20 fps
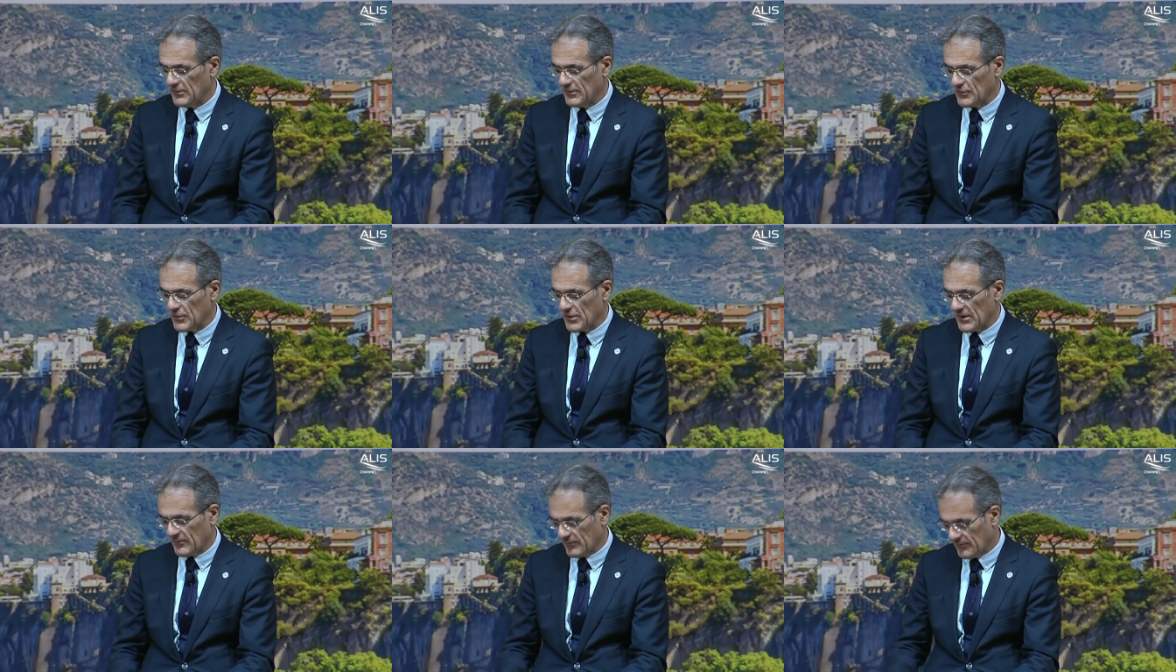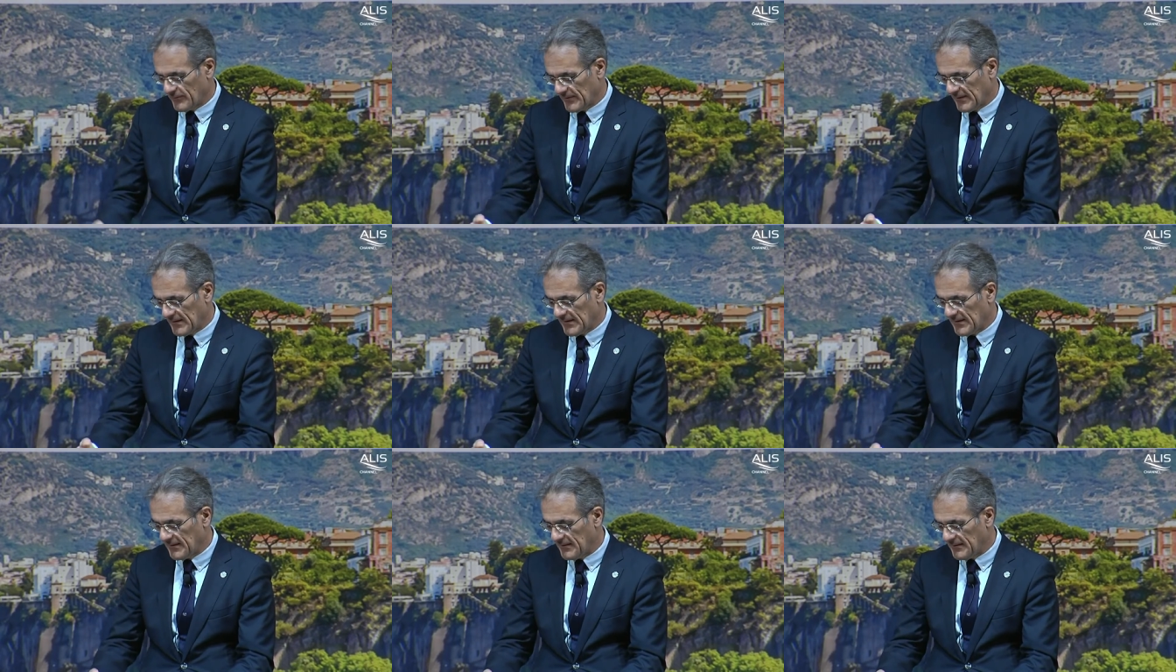Diciamo,
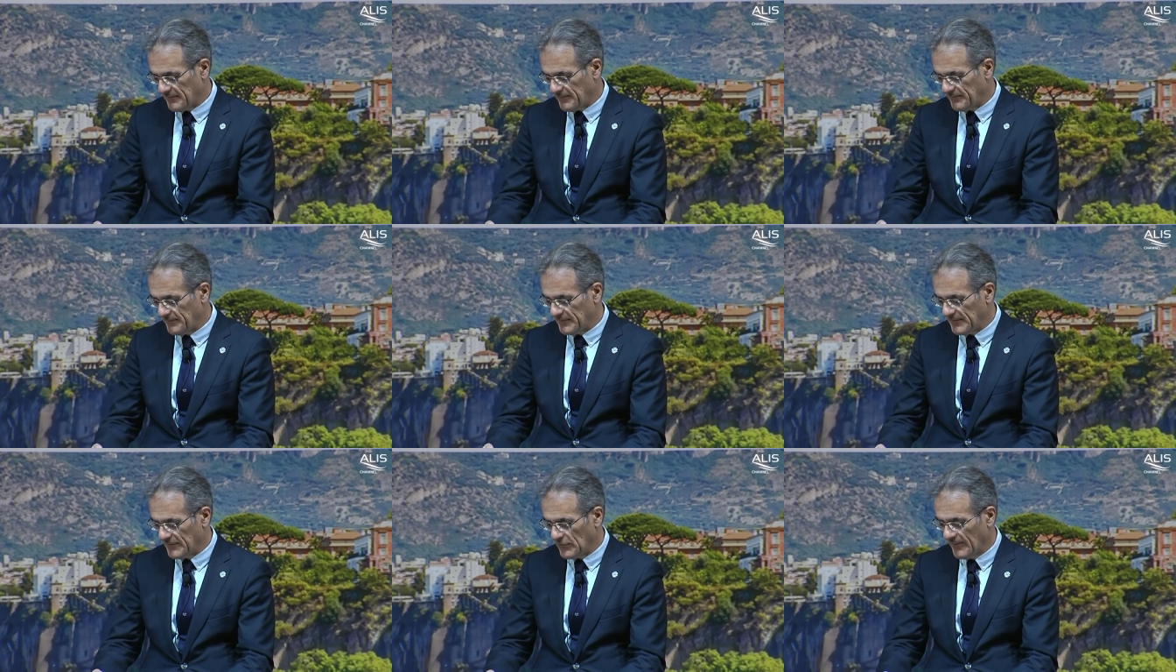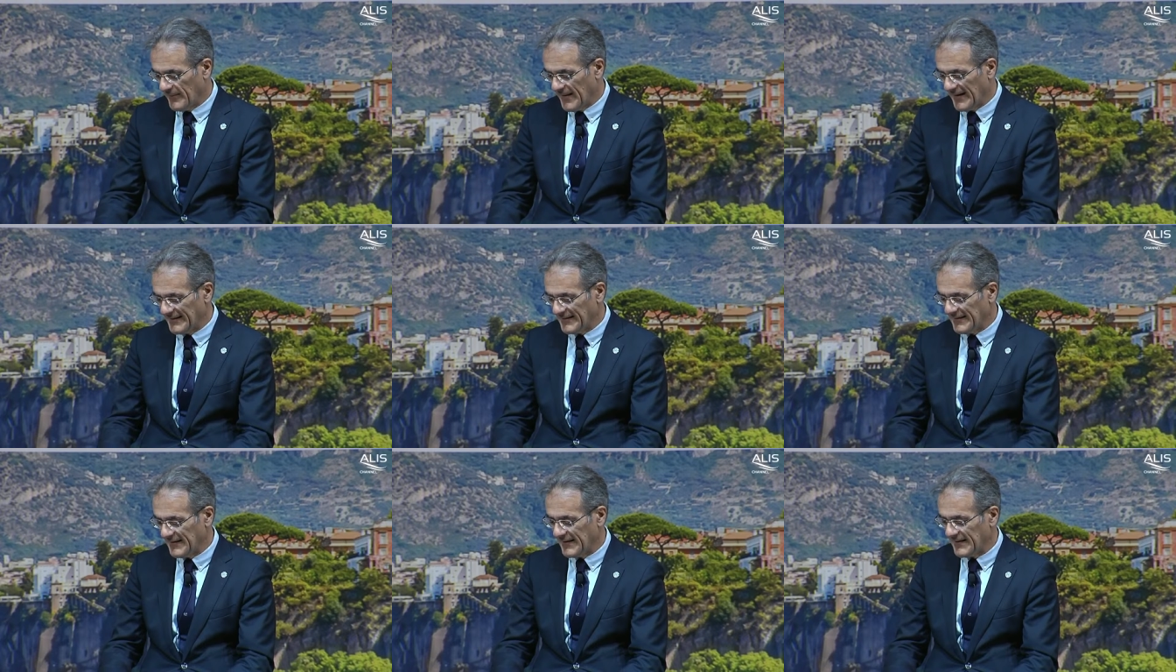
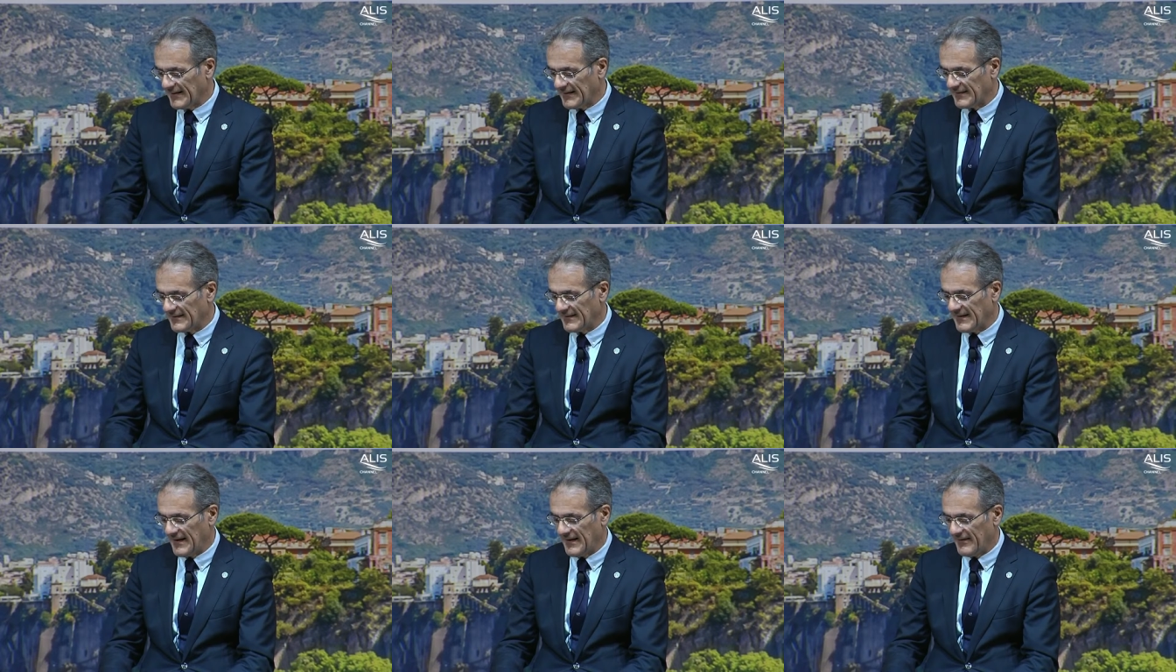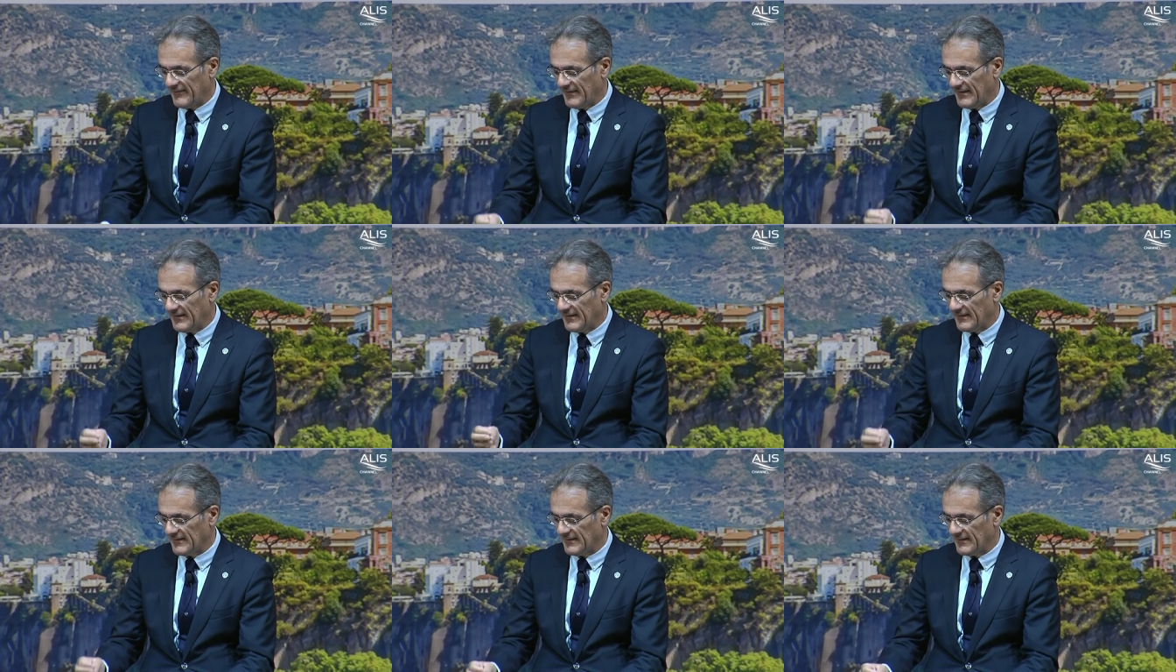domanda
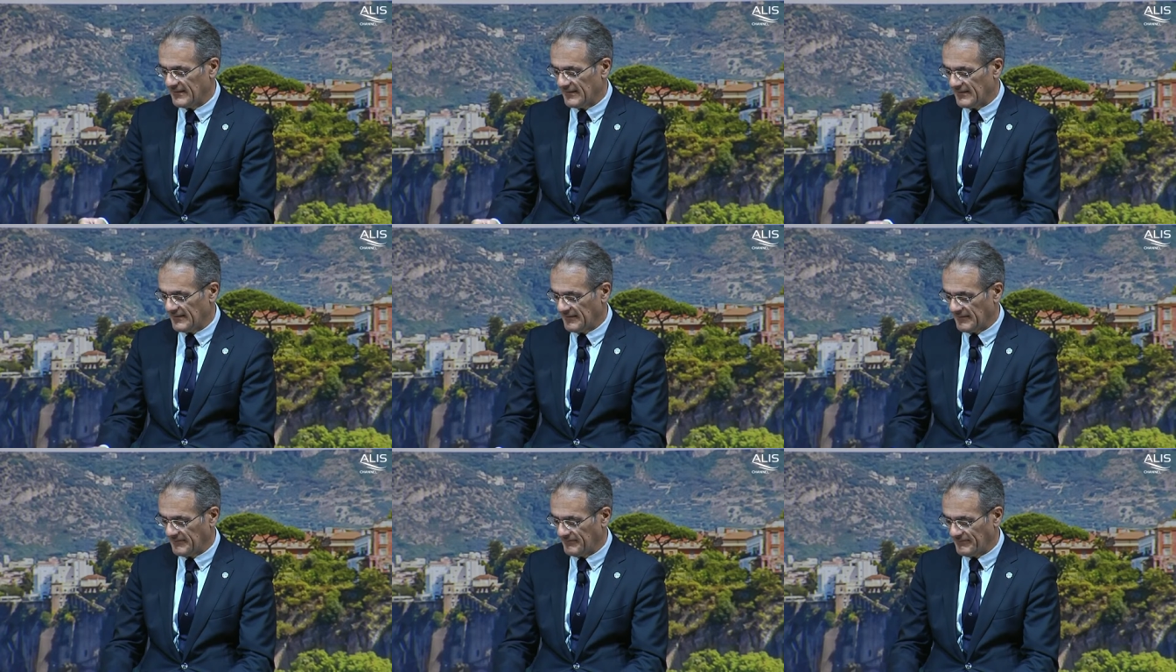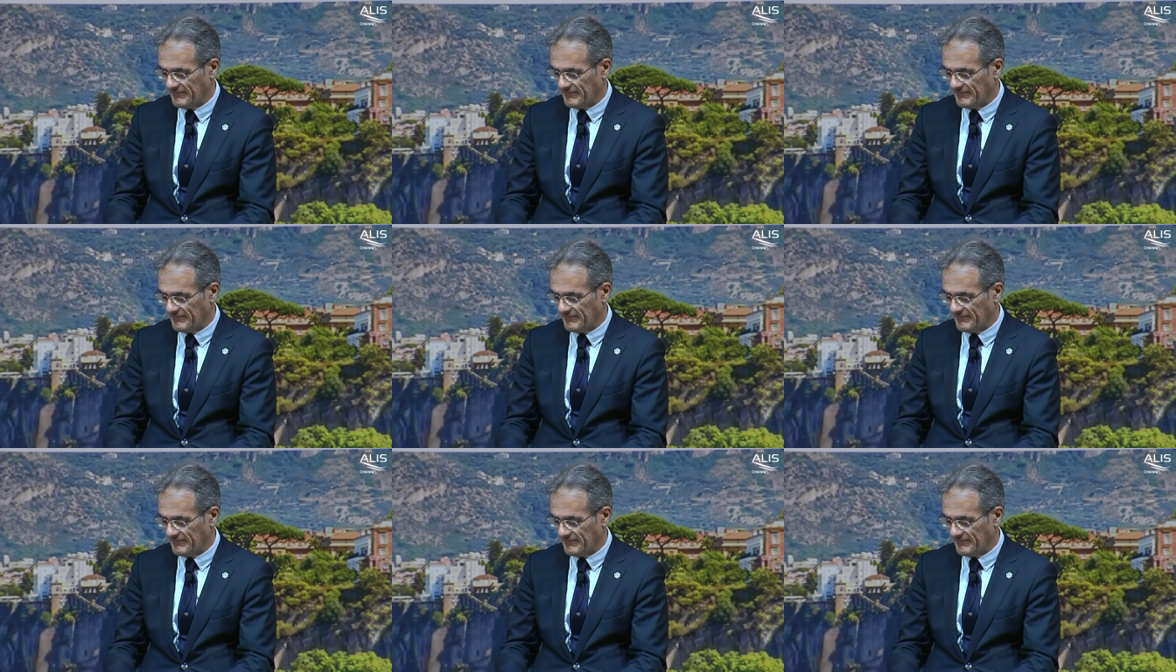chiave, eh,